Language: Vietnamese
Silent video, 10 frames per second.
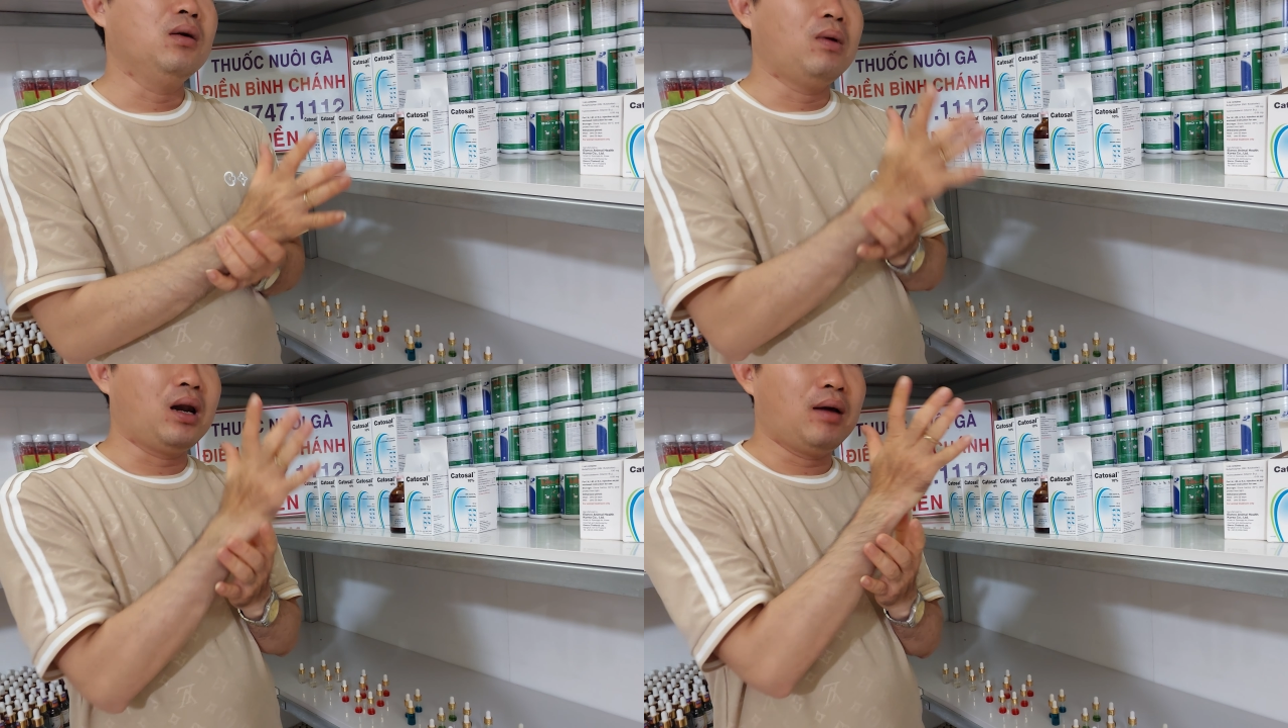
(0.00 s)

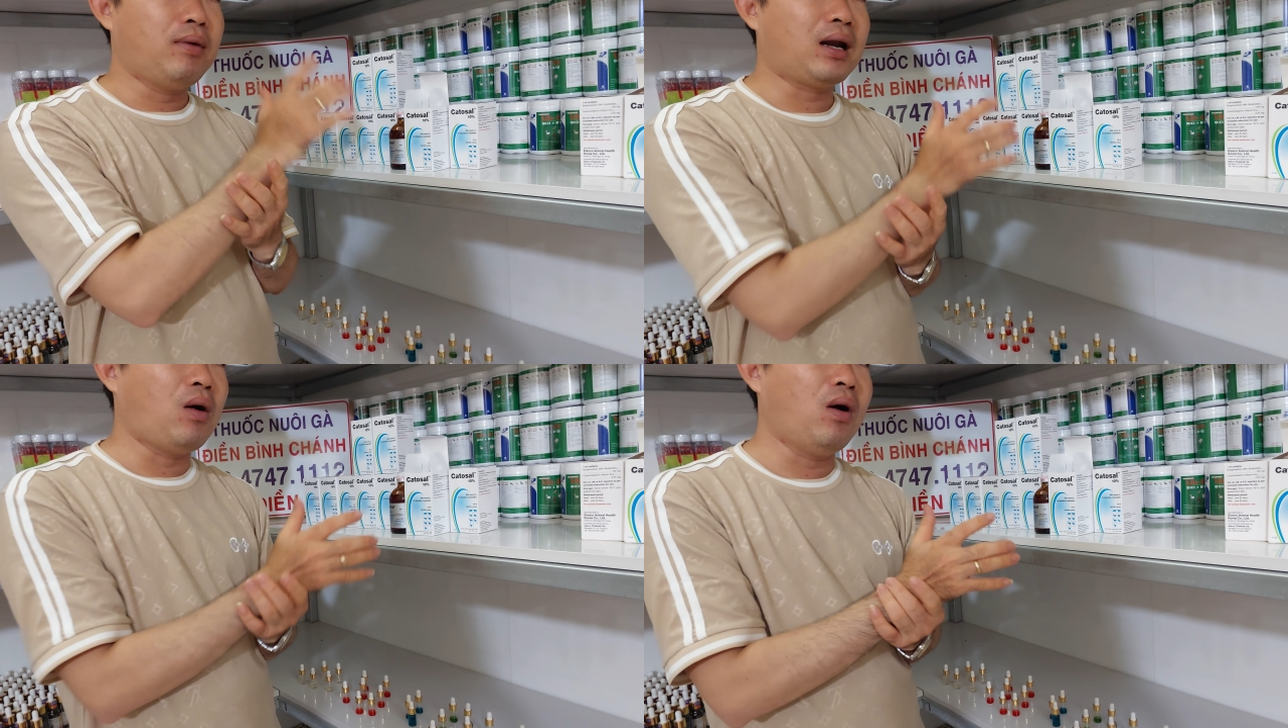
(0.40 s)
rồi là
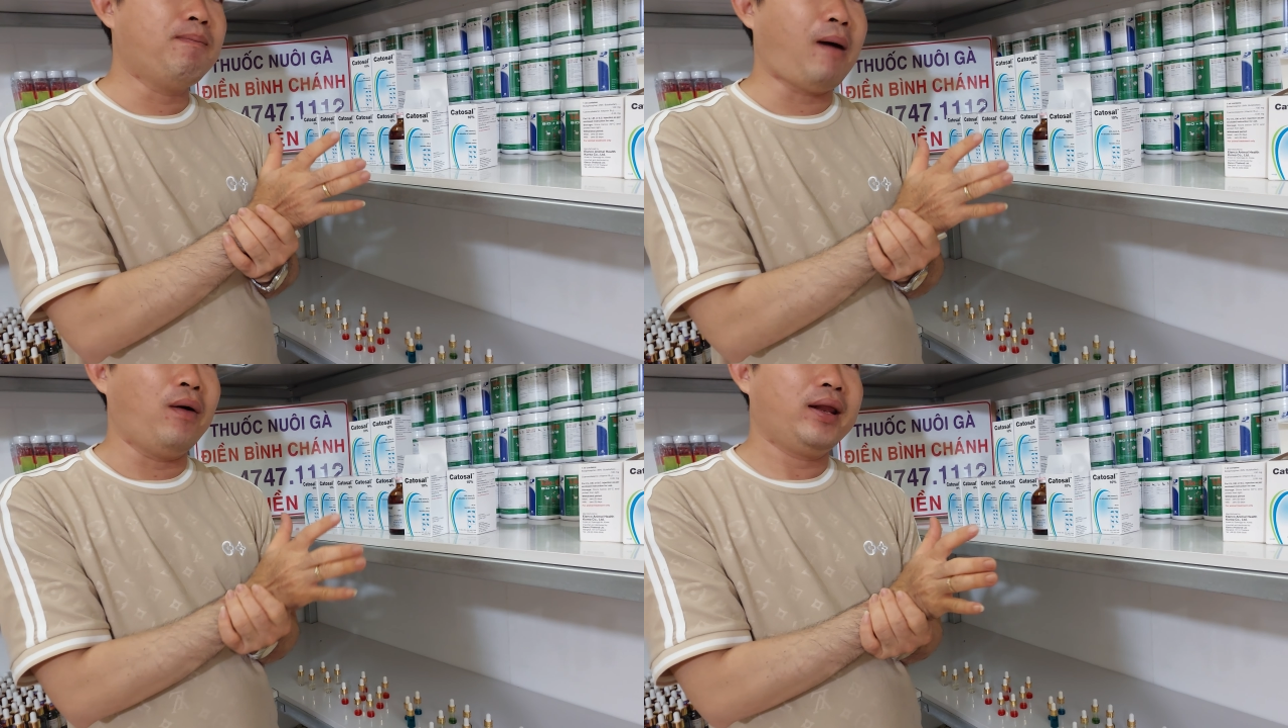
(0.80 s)
bắt đầu
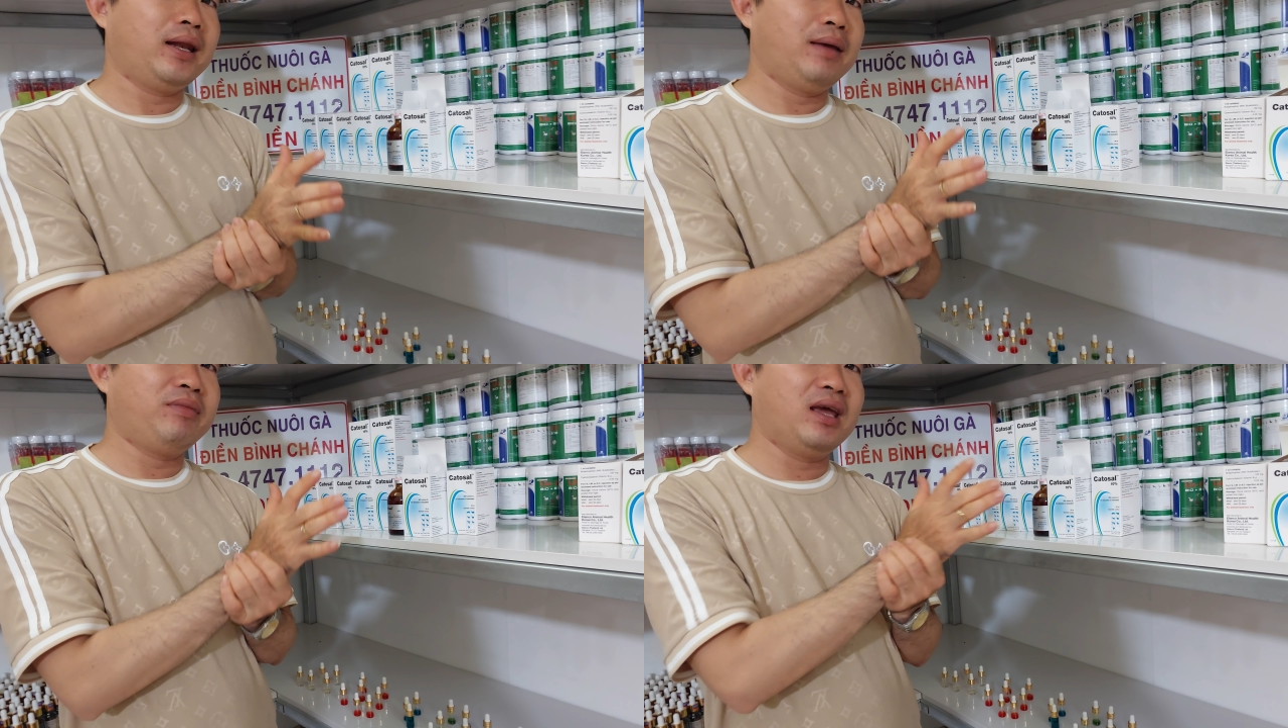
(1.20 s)
úp bội thì anh
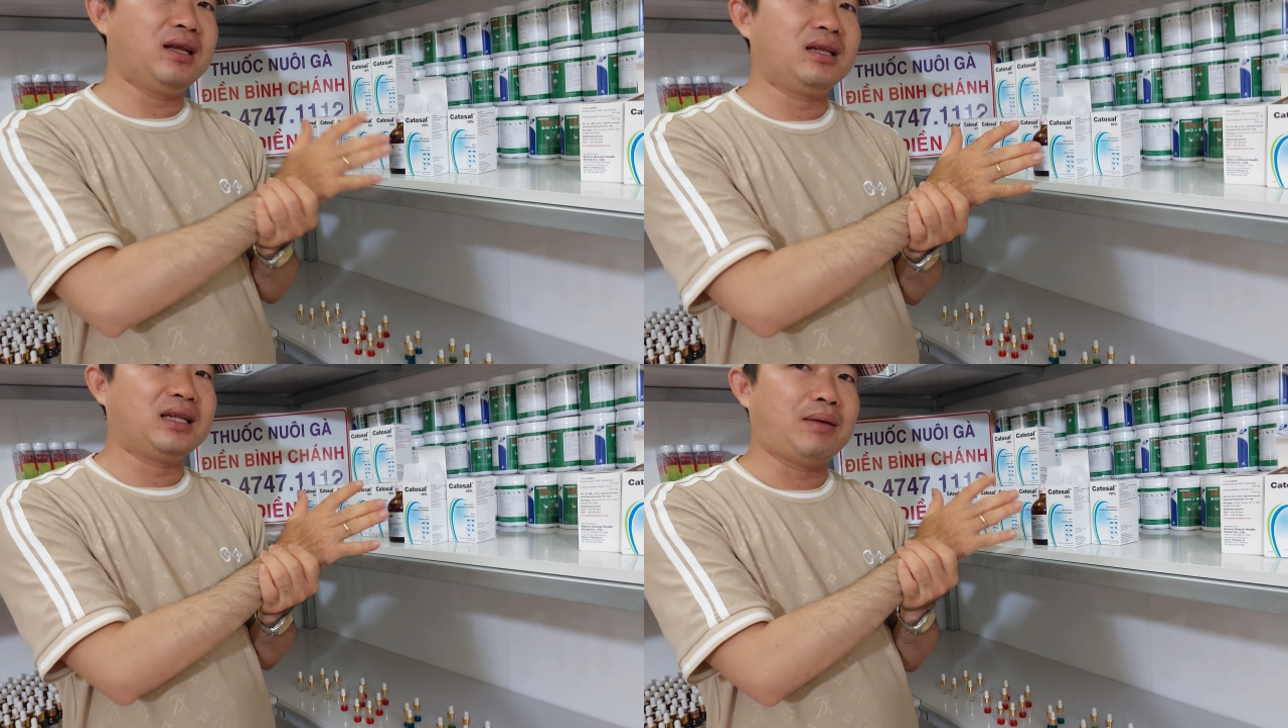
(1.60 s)
em
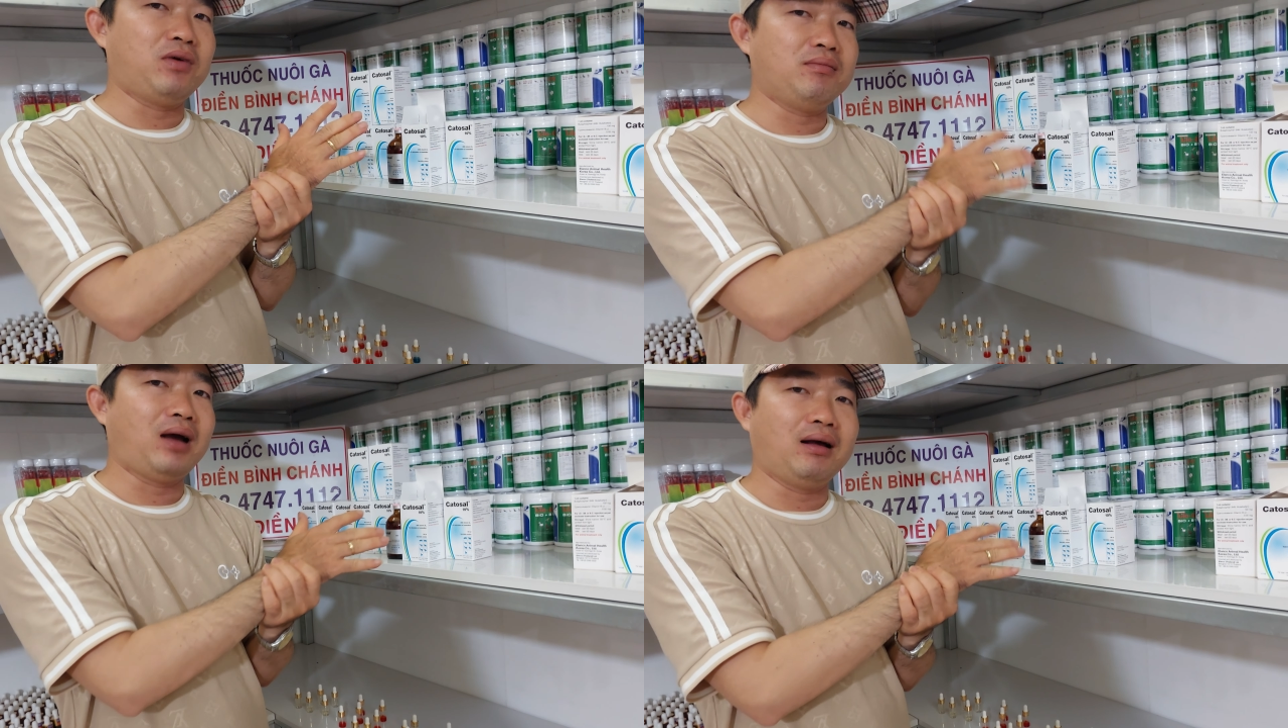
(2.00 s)
chích tầm
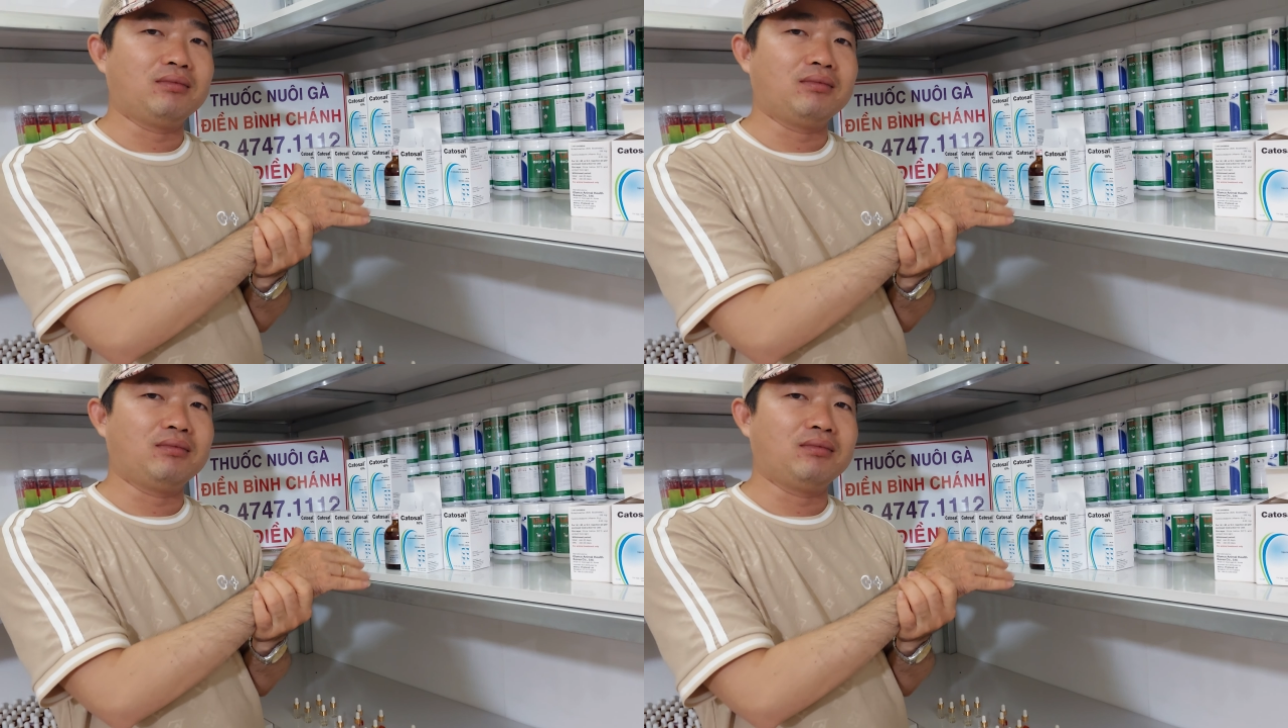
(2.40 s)
khoảng ba